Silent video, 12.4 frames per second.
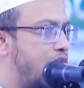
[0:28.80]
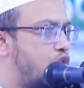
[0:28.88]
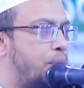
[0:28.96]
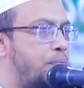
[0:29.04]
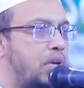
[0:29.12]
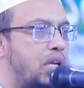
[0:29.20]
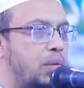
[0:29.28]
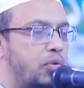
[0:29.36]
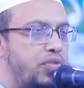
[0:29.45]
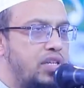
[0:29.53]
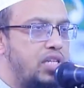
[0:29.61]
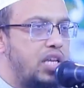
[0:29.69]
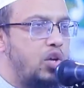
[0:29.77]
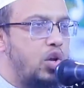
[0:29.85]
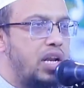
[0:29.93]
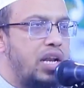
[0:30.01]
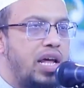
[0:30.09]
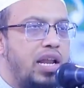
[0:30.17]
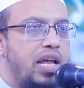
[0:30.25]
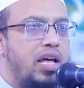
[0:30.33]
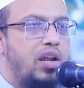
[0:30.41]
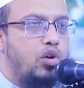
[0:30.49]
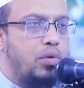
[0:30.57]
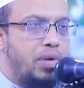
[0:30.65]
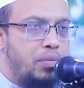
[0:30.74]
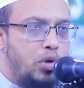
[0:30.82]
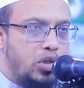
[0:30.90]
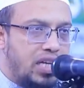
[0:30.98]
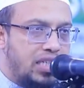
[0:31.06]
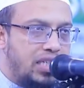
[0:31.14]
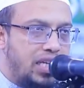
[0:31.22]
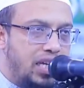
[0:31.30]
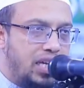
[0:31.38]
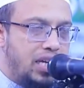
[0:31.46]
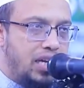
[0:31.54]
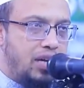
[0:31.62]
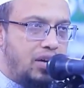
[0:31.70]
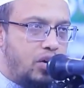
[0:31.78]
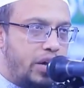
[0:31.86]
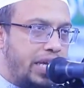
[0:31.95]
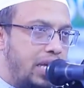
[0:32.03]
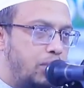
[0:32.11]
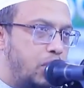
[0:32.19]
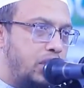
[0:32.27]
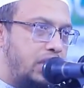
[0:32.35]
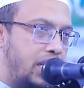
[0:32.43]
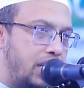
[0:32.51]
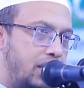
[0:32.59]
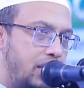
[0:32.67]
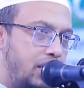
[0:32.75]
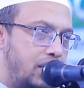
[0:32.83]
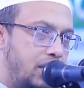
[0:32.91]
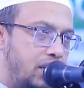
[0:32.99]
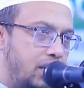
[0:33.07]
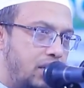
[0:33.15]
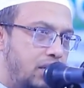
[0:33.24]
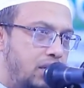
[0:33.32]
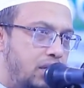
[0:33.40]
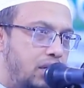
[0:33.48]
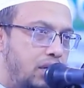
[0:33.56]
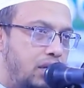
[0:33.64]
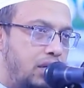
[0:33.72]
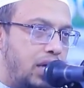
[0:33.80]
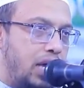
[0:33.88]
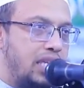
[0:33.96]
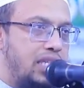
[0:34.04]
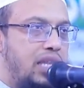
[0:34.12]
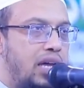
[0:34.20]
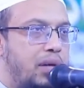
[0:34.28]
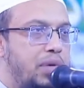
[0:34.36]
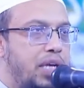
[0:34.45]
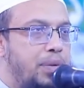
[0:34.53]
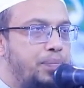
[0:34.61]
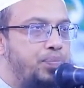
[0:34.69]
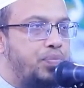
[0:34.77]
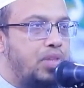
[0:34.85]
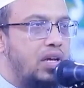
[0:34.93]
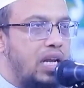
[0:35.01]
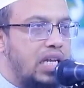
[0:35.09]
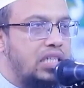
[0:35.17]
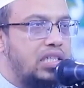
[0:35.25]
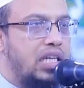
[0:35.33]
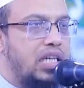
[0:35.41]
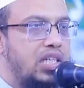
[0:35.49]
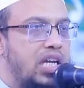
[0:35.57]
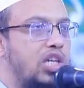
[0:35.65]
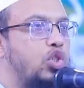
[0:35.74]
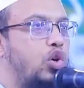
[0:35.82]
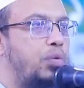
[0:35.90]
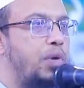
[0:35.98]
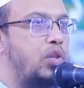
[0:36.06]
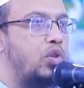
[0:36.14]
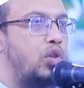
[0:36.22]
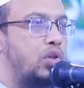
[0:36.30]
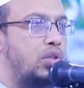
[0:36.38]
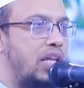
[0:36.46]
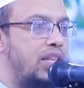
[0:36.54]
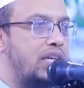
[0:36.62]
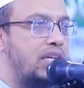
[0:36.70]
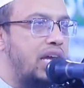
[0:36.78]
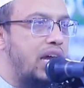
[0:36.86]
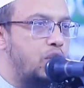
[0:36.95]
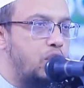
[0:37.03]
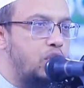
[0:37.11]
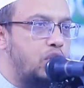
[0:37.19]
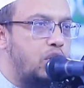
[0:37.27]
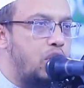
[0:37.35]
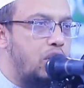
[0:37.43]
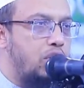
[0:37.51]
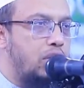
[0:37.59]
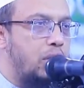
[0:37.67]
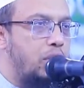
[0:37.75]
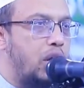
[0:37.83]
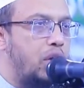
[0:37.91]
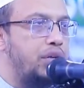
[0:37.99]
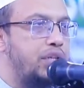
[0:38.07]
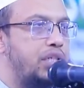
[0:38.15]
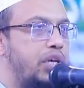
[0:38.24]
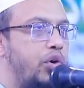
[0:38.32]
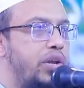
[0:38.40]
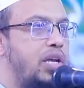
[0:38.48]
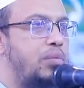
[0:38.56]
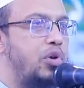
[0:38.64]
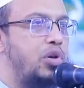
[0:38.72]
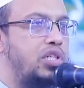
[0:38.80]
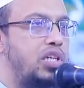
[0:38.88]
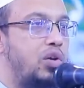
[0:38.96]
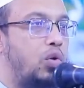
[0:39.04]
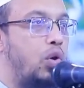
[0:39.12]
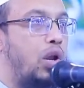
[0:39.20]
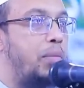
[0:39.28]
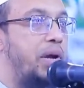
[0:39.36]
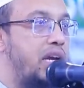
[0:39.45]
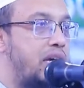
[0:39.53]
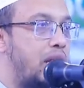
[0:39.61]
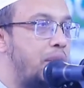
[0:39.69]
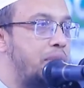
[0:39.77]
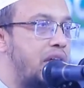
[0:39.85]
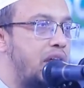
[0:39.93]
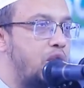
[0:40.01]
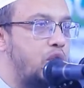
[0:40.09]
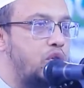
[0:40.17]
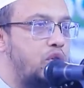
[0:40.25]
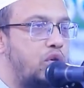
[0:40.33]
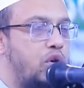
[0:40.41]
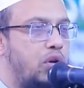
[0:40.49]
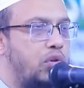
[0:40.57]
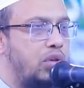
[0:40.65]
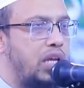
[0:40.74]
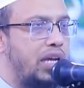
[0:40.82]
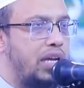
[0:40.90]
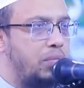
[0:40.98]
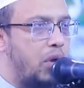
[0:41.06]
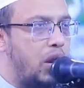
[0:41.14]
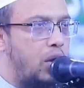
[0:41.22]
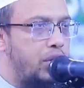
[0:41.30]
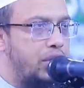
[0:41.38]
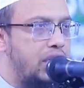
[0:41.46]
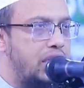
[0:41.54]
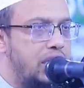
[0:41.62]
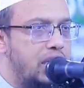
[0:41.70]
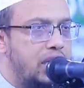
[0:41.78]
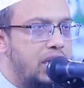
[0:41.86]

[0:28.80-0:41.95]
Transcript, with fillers: এ সম্পর্কে মুফাসিরগণের নানা রকমের মত আছে অনেকে বলেছেন ইসলামী রাষ্ট্রের শাসকবৃন্দ তাদেরকে আনুগত্য করার কথা বলা হয়েছে অনেকে বলেছেন ওলামা একরামকে আনুগত্য করার কথা এখানে বলা হয়েছে